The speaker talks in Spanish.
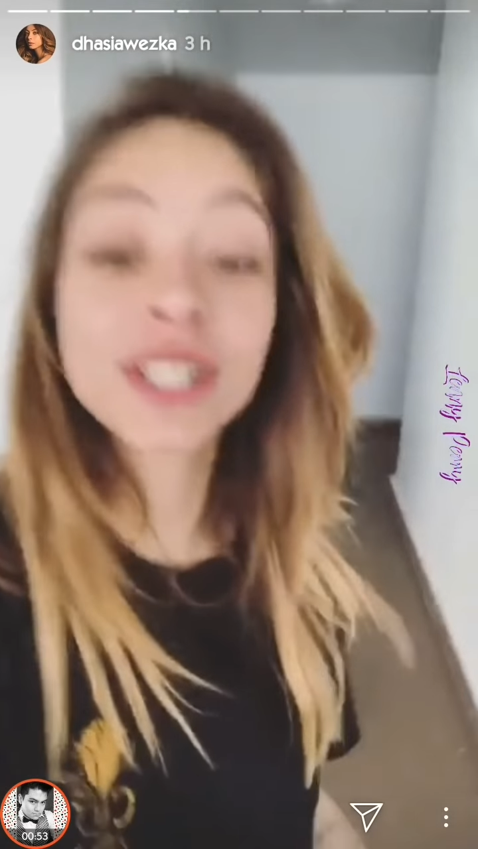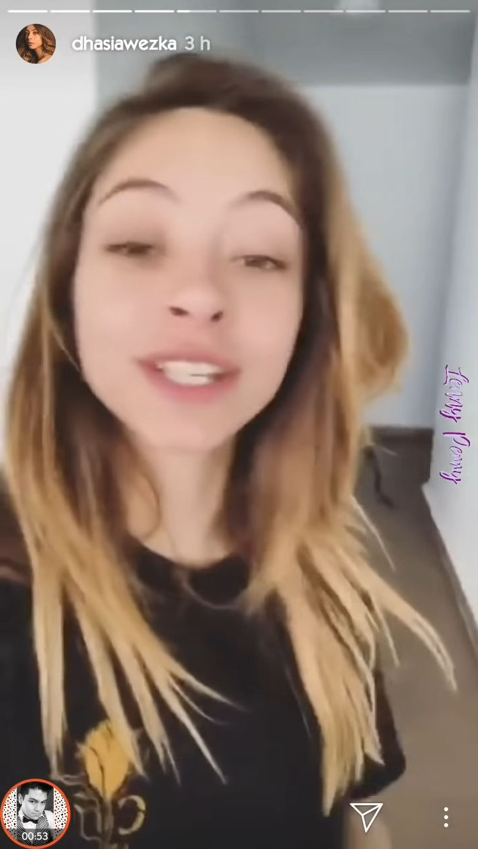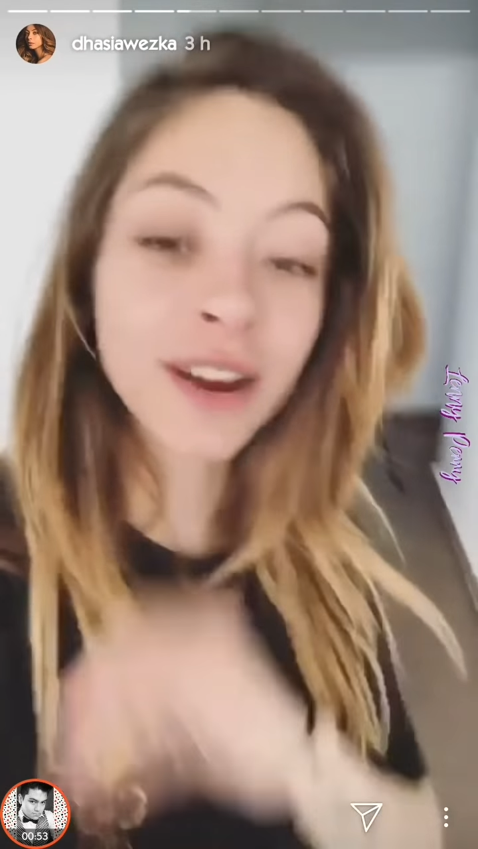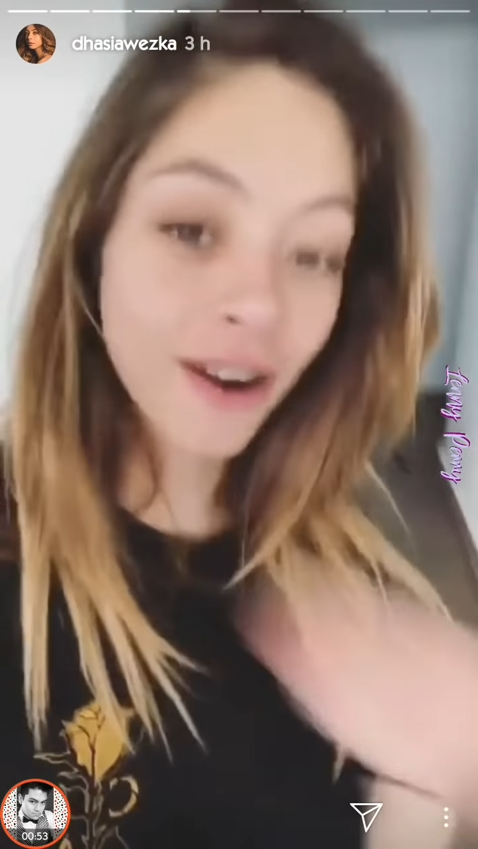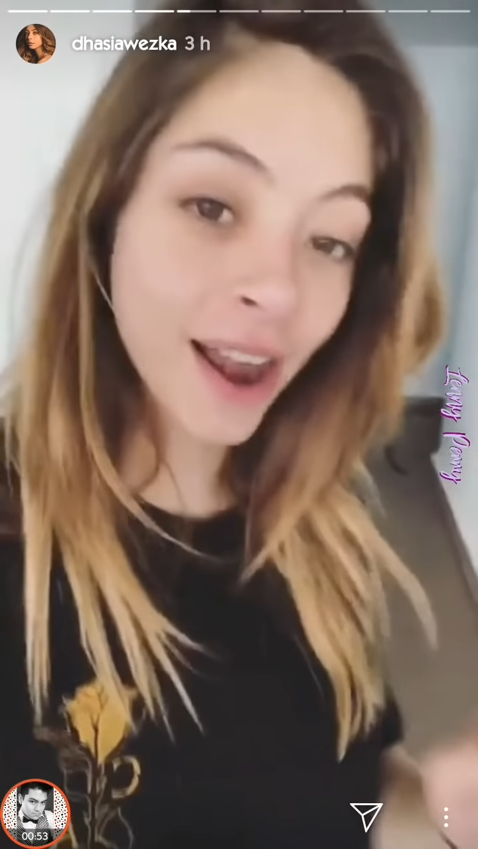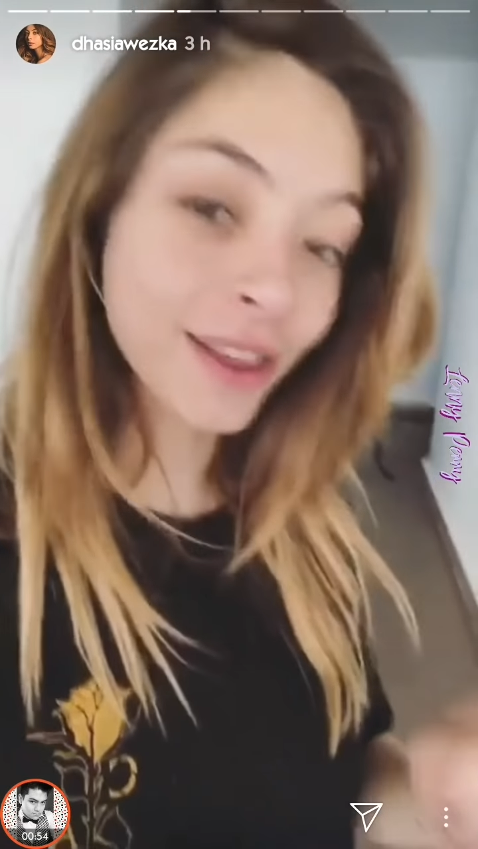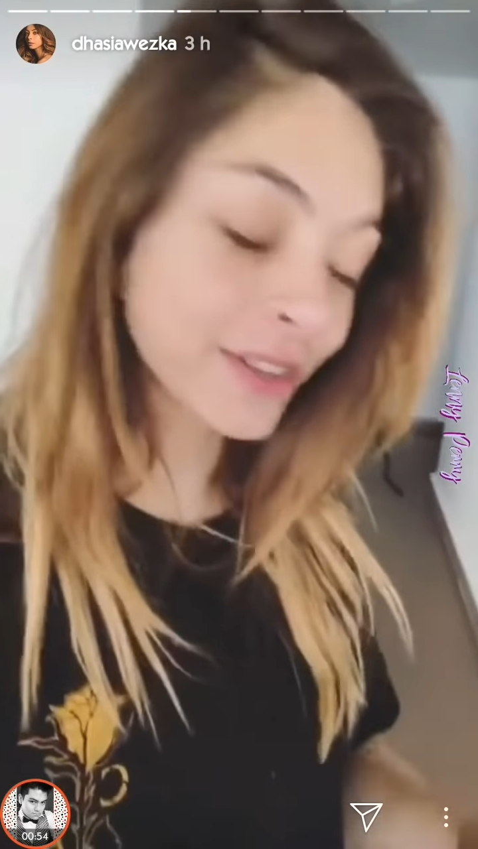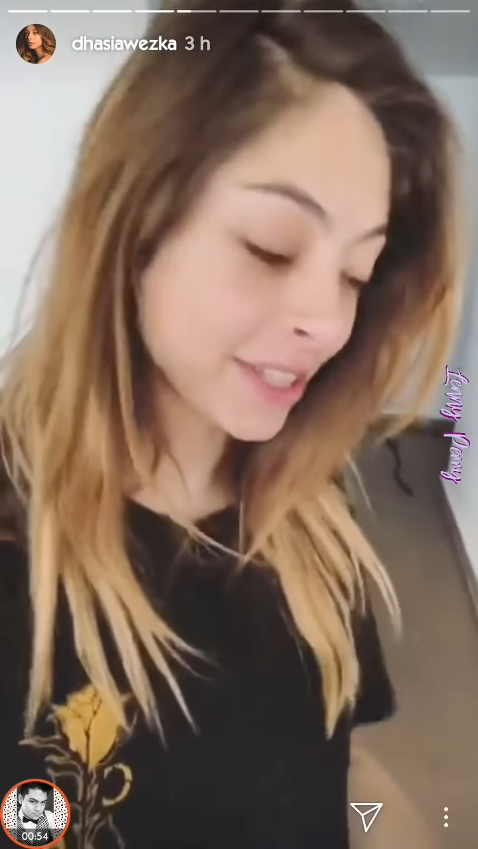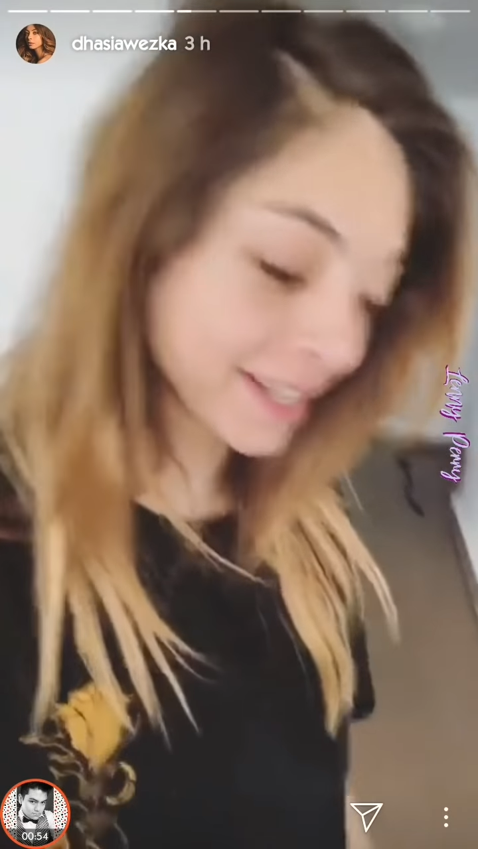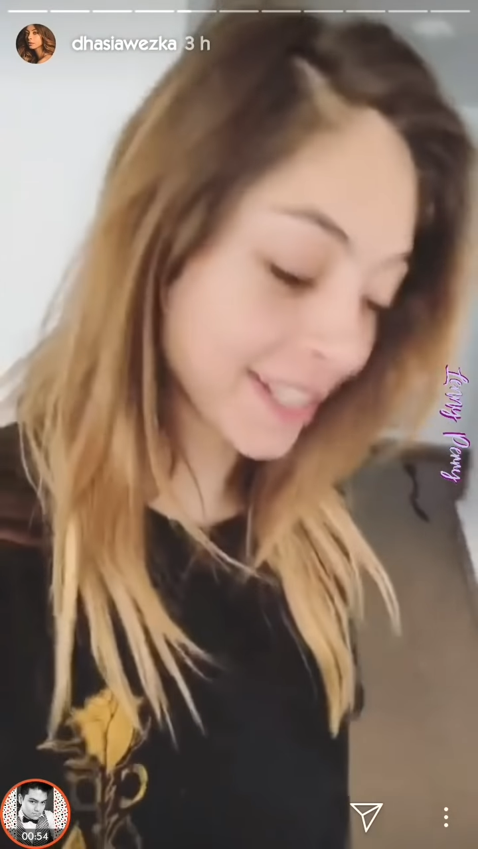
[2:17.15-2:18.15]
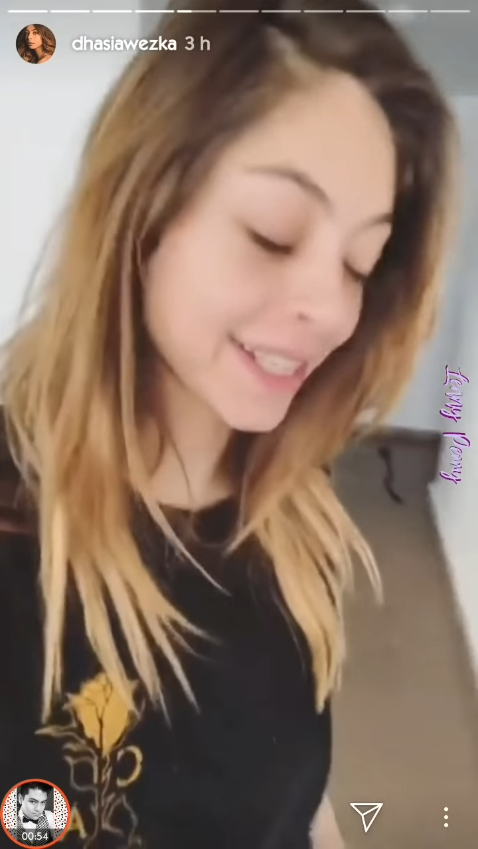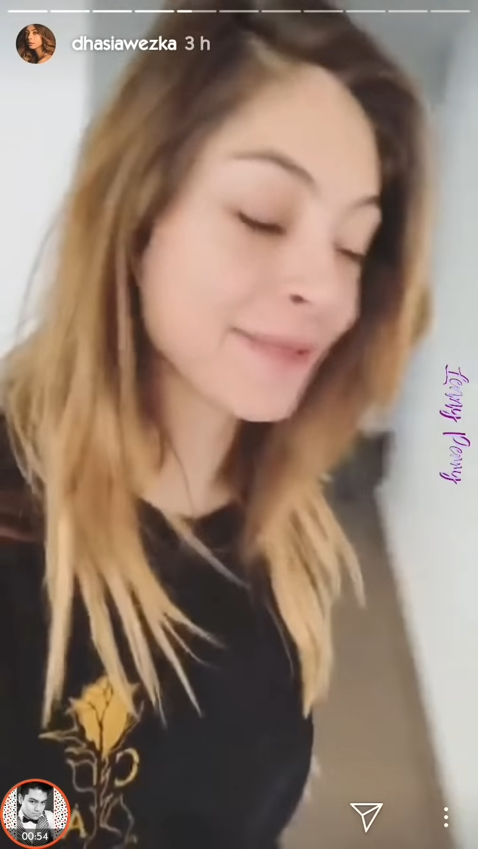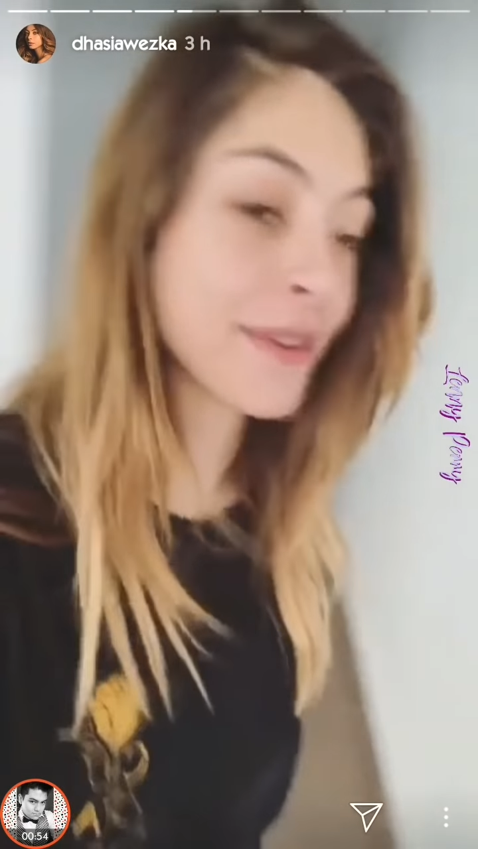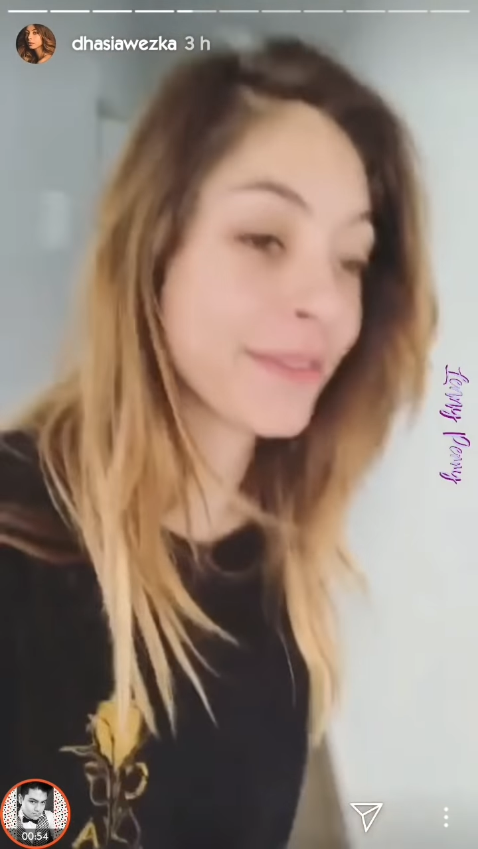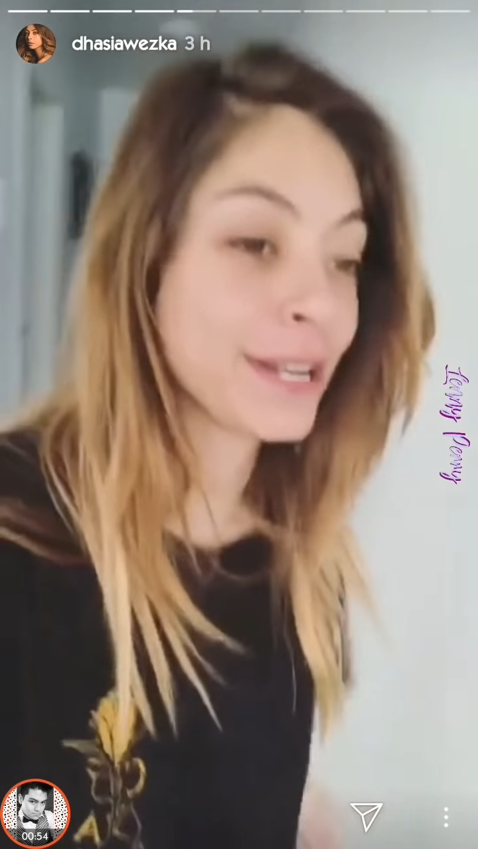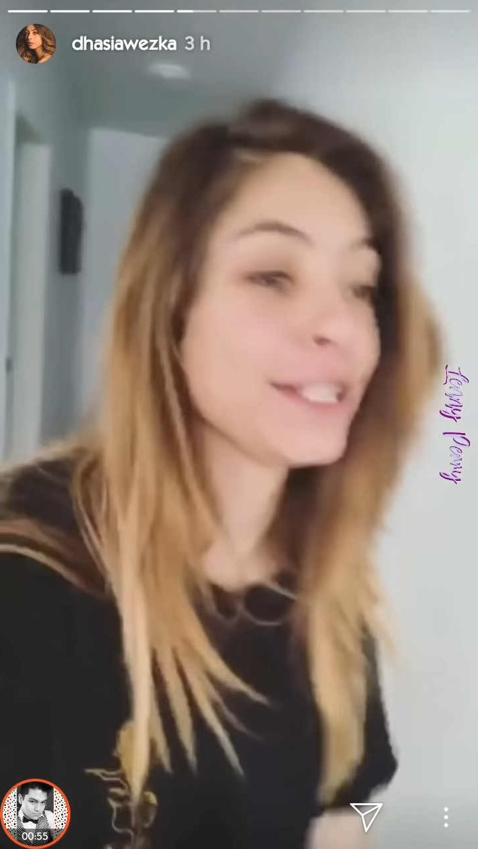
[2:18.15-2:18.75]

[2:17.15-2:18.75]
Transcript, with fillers: un chingo la dosis y me